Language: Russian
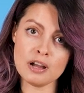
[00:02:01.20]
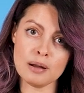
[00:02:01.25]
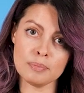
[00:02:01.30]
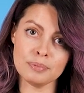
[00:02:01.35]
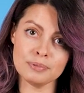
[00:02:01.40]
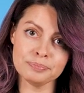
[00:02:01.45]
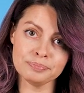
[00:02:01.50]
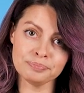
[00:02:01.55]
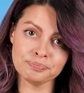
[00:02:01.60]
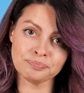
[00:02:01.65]

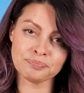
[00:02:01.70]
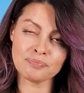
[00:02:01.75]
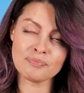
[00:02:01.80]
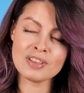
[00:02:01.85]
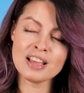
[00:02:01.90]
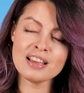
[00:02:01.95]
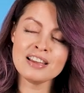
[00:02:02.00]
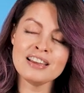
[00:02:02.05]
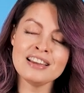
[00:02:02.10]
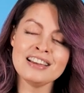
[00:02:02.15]
up.
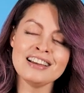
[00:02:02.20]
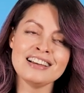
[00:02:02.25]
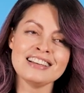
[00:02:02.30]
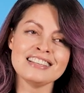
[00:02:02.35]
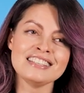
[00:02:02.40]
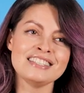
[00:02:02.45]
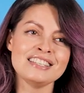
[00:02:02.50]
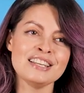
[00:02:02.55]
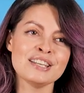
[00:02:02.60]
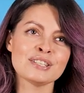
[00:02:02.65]

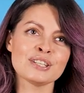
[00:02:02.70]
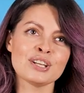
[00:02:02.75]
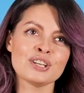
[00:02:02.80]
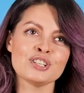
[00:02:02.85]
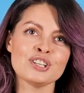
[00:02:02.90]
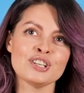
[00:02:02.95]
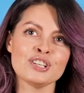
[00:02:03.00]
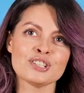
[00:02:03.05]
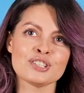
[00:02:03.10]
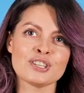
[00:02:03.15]
Здесь
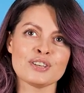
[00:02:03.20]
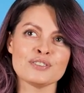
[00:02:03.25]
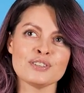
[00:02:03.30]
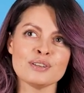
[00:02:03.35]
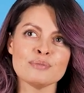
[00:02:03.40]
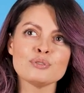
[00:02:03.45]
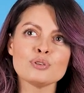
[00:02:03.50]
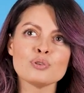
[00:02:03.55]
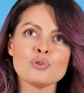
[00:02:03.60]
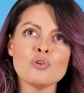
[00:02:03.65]
значение
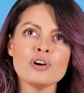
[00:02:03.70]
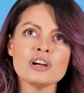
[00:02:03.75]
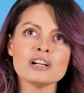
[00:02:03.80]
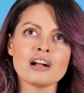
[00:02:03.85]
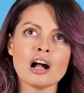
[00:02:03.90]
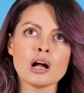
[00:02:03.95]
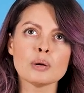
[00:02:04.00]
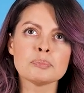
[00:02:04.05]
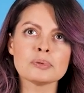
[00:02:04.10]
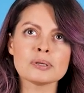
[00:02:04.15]
совсем другое.
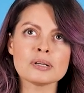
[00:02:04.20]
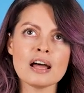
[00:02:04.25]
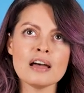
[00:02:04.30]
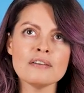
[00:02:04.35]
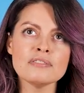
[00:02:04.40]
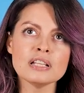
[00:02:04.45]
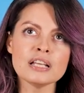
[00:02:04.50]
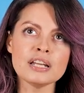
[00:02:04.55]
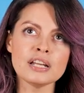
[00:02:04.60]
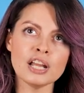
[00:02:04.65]
Как
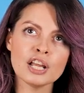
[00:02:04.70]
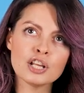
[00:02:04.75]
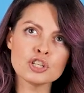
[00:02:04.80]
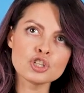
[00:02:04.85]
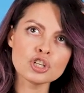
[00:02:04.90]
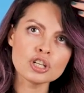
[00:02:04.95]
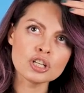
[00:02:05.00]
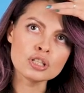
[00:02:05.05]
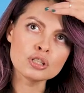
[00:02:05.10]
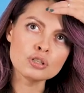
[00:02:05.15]
правило,
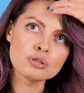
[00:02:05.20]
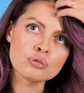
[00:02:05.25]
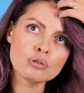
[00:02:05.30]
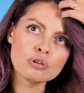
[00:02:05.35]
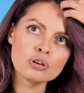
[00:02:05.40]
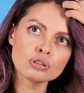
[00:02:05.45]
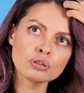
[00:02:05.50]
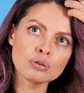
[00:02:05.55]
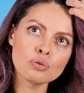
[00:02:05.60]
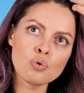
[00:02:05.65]
речь
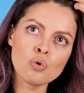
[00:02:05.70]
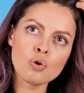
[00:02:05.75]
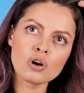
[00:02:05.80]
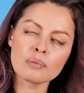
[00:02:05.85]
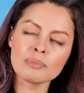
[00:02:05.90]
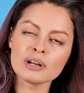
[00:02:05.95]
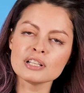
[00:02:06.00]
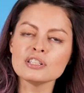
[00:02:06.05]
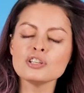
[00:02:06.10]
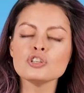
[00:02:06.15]
идет о
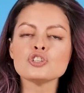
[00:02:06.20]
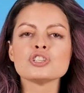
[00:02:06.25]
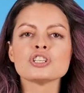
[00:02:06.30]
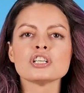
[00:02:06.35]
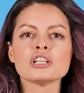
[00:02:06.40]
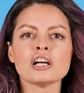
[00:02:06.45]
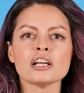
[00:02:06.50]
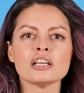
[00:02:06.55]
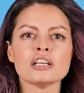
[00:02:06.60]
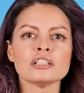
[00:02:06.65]

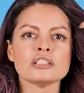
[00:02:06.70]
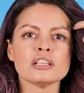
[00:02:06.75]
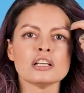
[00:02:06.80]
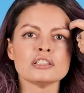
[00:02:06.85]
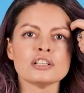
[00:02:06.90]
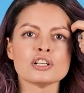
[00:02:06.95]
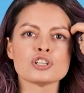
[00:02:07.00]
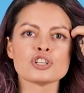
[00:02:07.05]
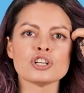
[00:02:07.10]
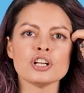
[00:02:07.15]
романтических каких-то
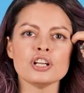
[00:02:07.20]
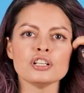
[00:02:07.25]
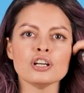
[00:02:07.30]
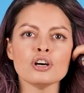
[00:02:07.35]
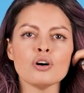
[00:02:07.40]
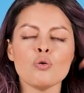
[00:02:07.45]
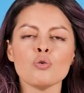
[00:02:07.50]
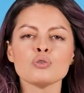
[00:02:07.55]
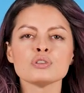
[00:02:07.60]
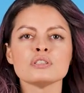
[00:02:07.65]

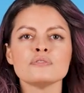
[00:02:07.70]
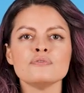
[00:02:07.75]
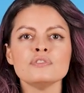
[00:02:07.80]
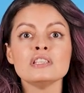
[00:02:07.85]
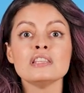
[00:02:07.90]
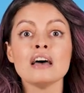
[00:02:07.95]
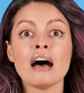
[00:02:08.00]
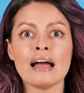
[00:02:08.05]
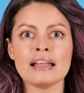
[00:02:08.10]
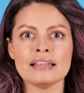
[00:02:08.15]
отношениях, о
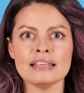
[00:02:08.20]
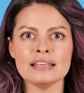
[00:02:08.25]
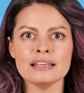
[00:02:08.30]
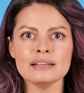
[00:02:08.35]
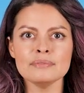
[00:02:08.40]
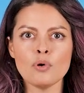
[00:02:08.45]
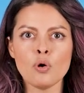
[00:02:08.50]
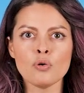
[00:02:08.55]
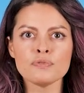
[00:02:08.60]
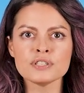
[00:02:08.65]

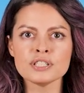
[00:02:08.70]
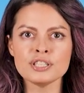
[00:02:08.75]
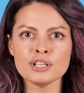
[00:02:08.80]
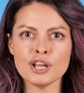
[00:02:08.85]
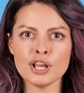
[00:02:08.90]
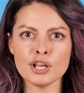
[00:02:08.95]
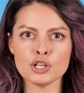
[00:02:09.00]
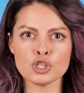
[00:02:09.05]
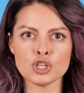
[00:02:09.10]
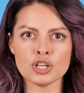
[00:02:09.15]
свидании, о
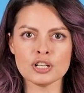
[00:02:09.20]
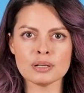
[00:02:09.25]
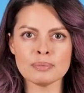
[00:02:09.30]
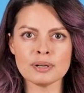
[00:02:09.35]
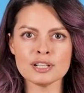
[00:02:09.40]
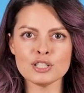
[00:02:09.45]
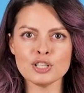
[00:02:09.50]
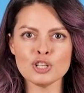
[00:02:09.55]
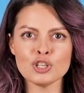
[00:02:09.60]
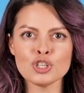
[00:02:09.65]
встрече
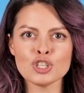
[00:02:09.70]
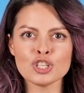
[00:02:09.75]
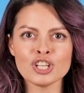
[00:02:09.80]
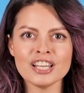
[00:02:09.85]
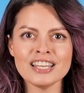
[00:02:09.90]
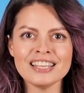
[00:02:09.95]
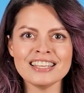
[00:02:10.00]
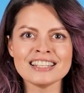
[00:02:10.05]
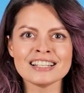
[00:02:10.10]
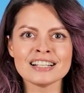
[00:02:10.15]

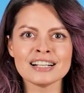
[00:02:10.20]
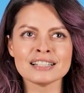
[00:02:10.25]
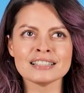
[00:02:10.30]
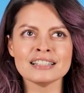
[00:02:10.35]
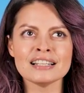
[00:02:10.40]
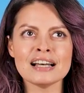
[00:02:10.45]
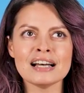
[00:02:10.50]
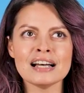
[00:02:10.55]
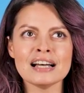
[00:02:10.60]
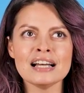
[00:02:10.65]
романтической. И
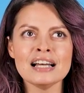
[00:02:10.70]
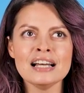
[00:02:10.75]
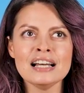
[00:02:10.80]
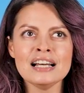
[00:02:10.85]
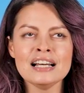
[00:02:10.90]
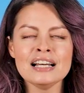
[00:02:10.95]
когда